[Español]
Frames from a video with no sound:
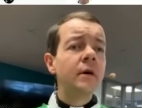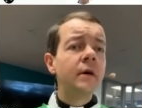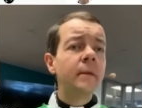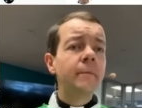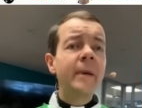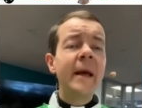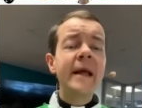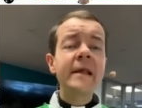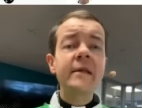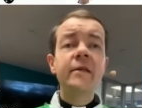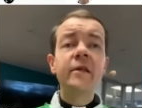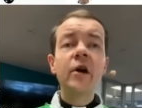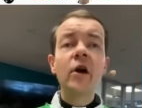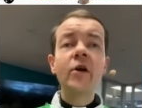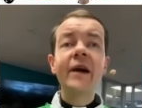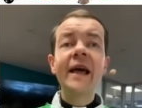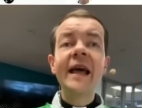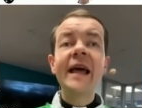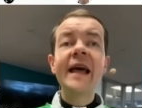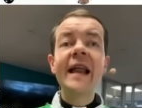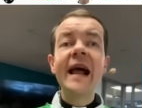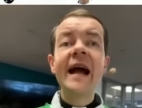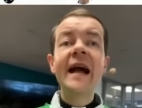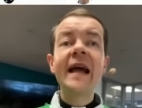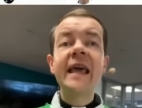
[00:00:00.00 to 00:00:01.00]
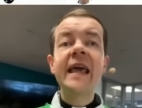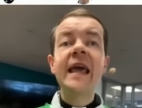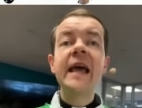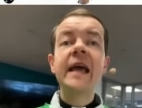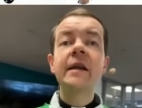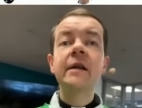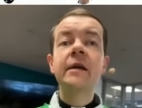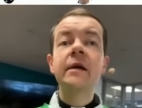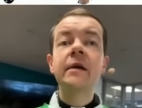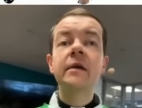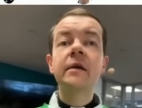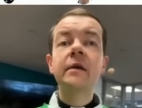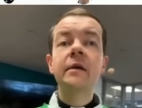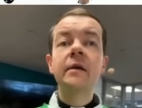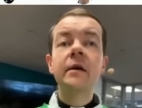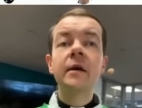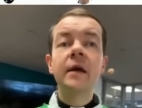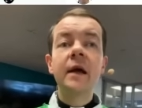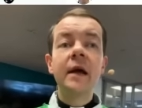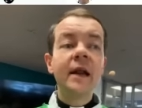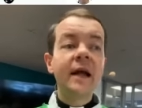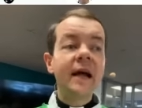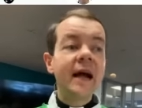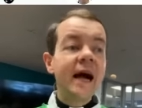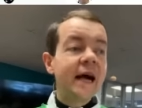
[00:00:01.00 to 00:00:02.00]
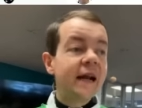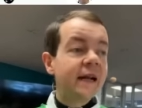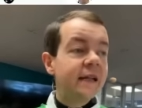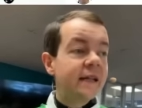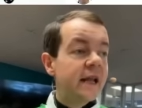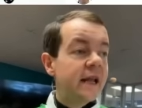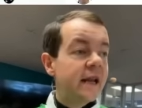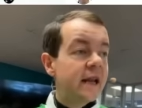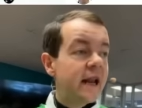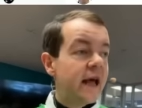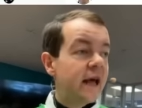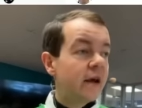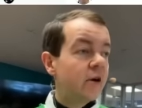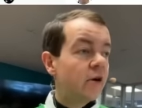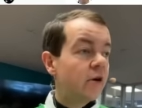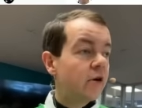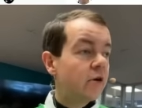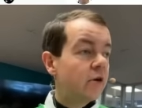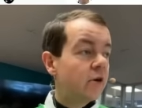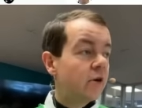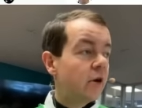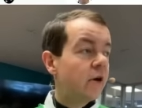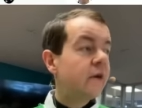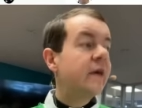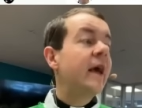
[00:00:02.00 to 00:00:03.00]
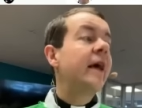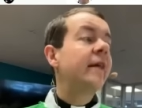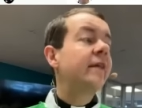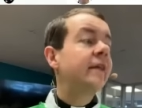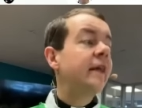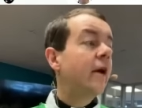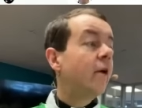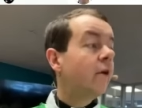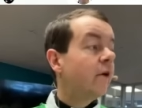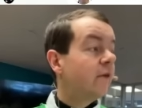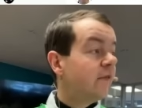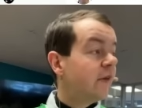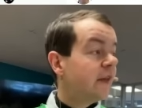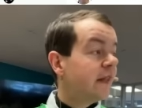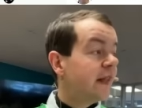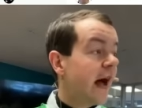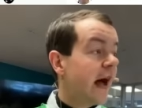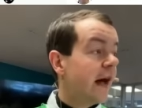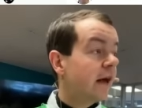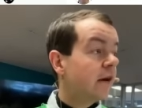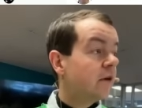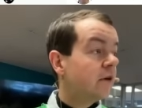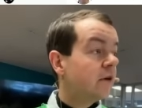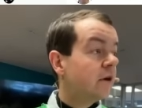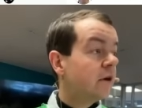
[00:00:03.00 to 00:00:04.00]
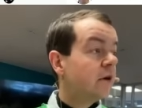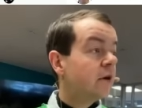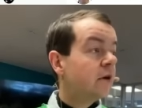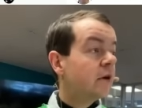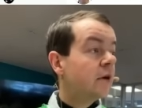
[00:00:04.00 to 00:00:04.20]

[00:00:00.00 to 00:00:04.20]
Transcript: Pensó que era quién? El jardinero. O ya se olvidaron.